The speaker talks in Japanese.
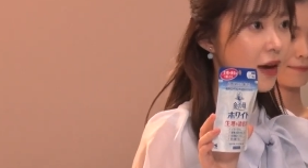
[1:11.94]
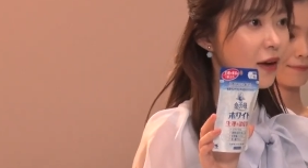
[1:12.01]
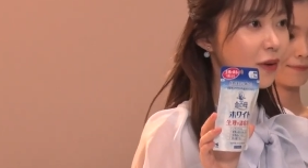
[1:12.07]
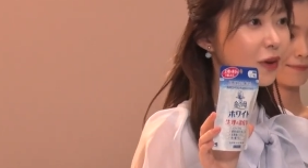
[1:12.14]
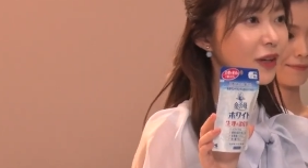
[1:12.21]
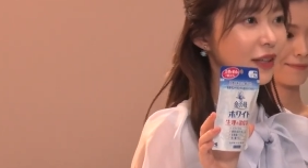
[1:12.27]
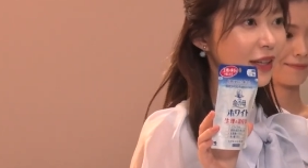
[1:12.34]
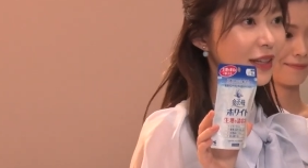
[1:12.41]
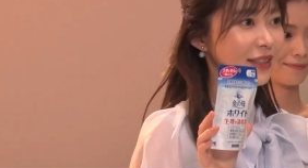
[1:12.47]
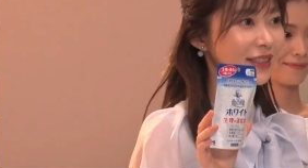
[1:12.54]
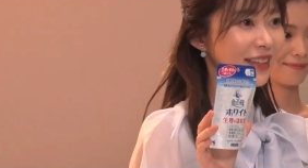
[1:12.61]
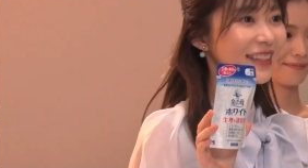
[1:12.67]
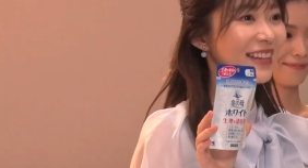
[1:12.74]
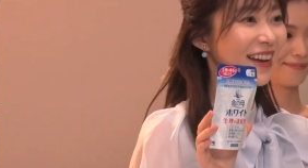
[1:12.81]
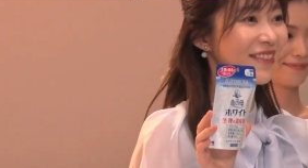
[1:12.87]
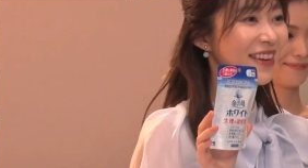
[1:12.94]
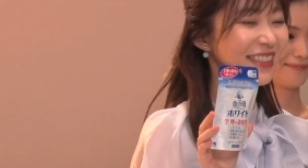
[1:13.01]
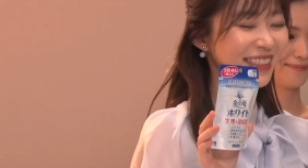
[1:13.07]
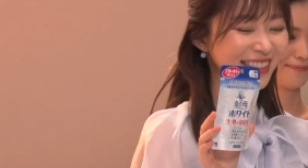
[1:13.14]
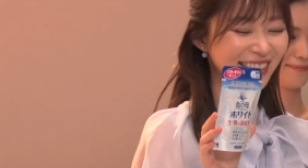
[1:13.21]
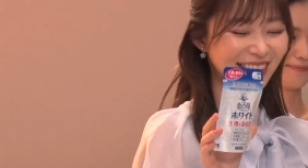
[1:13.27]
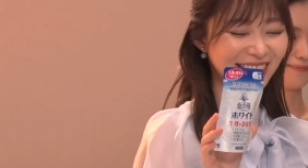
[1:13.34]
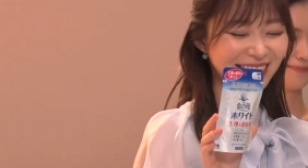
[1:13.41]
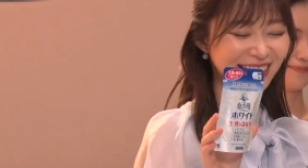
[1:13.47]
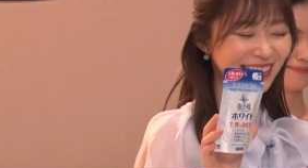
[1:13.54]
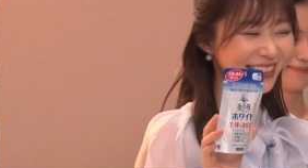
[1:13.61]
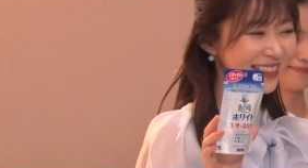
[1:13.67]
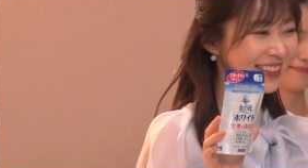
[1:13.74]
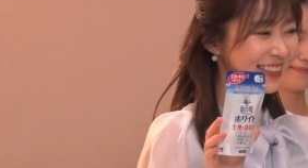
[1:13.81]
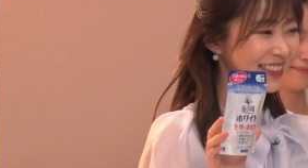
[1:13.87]
た。あ、よかったです。
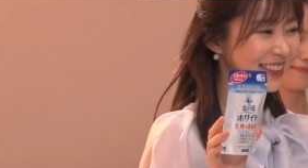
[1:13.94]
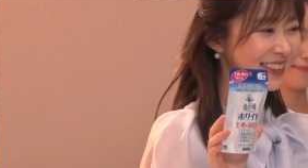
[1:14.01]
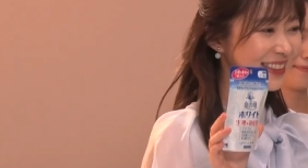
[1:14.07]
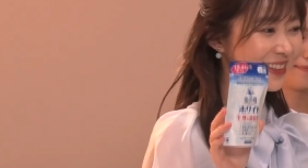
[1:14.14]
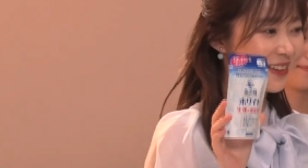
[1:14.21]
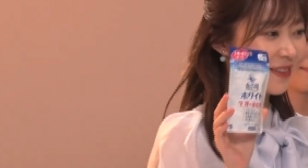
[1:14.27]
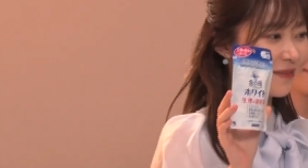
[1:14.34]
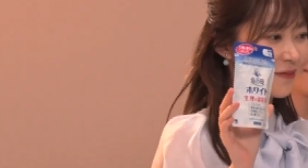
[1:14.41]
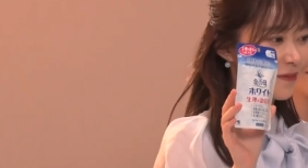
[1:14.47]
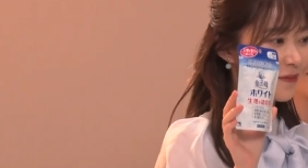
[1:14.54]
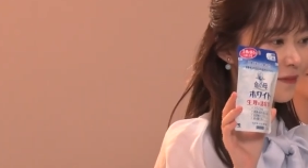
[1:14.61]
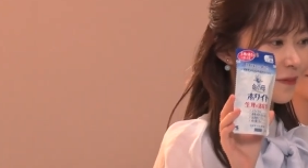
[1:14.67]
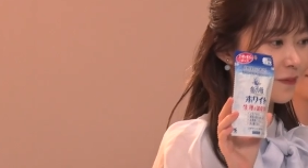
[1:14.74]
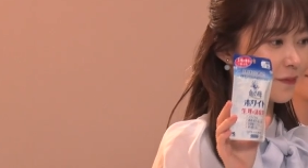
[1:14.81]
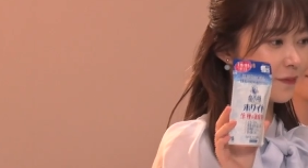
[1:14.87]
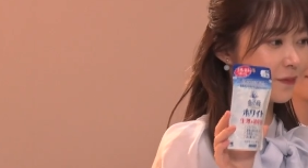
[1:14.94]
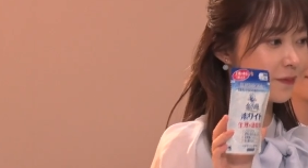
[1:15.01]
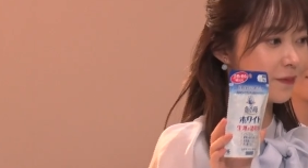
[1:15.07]
バッチリバッチリ。それで